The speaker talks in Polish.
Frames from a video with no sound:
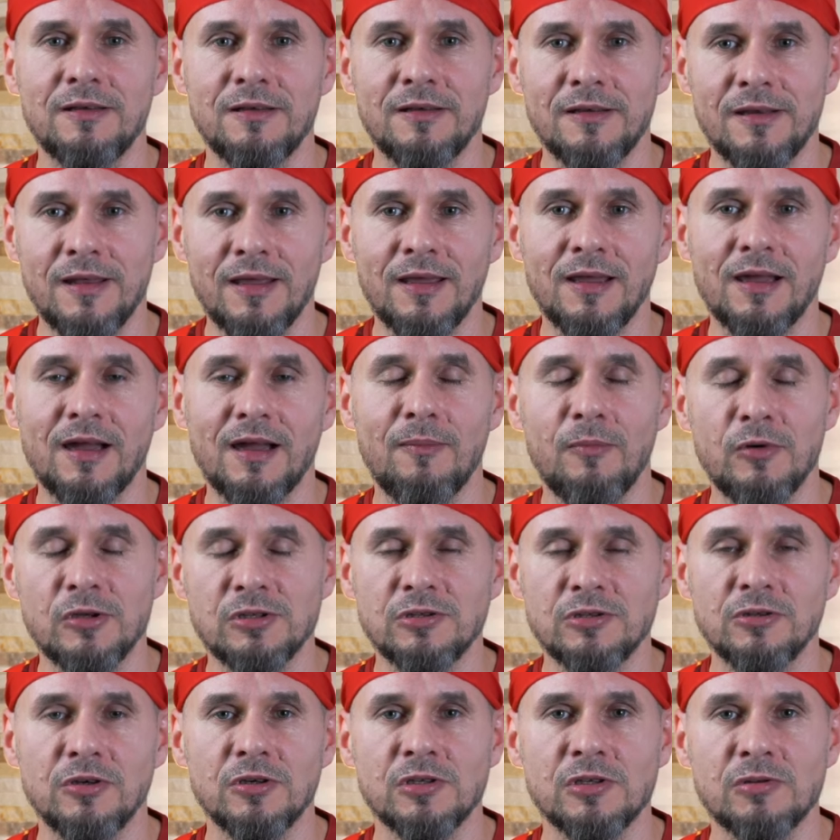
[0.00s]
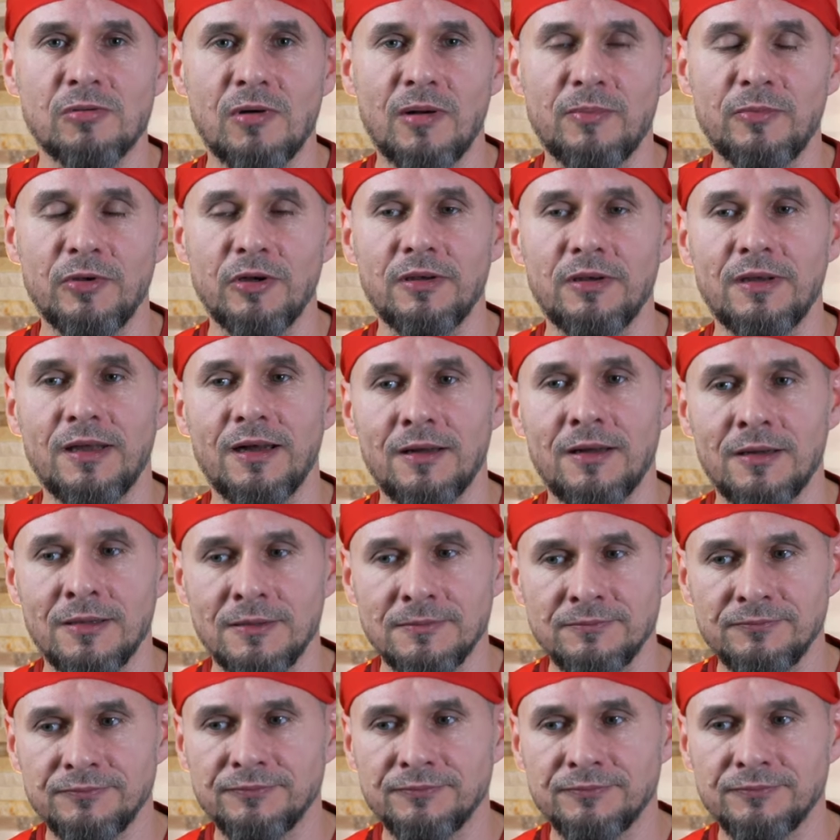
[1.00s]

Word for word: ręka mocno osłabiona,